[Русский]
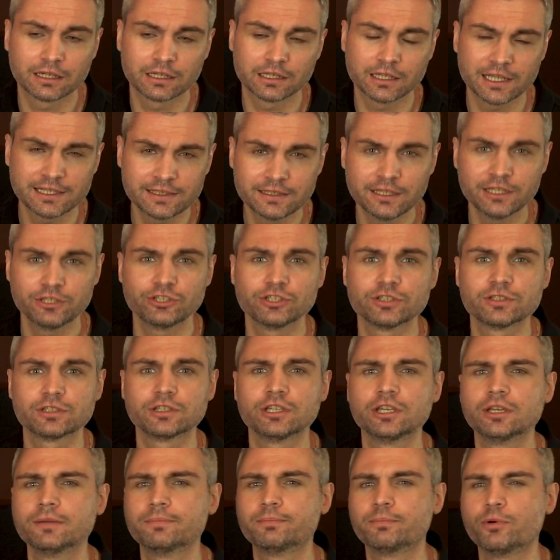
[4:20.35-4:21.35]

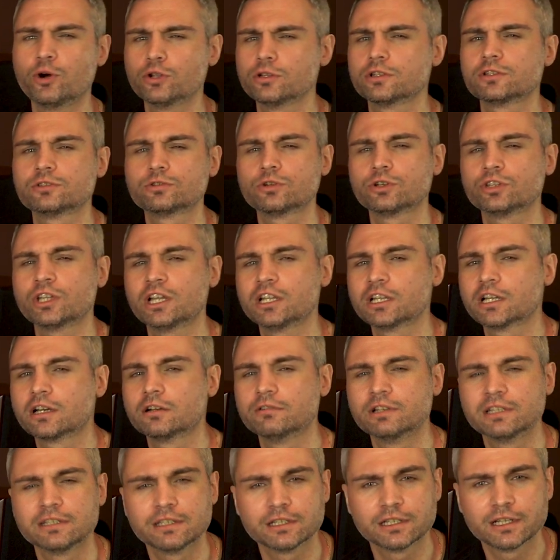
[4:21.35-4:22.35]
классический полностью
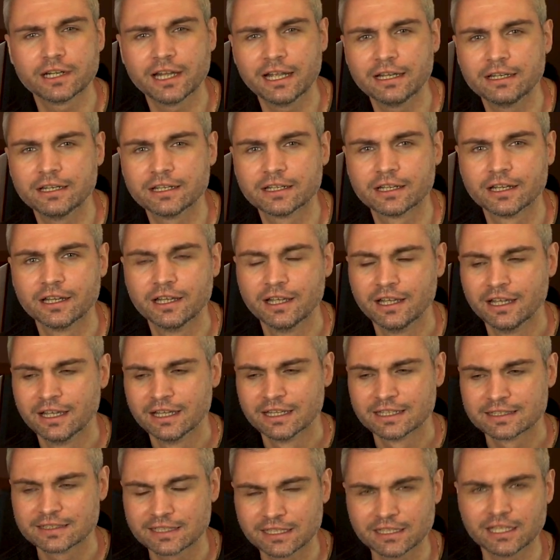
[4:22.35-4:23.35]
аналоговый интегральник
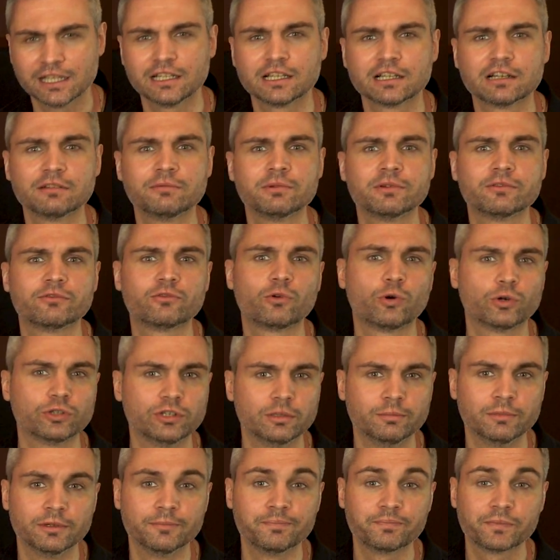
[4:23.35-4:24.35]
с аналоговыми
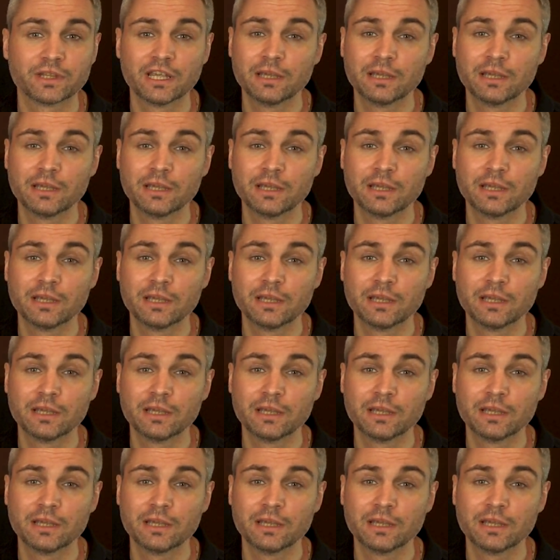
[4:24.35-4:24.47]
входами,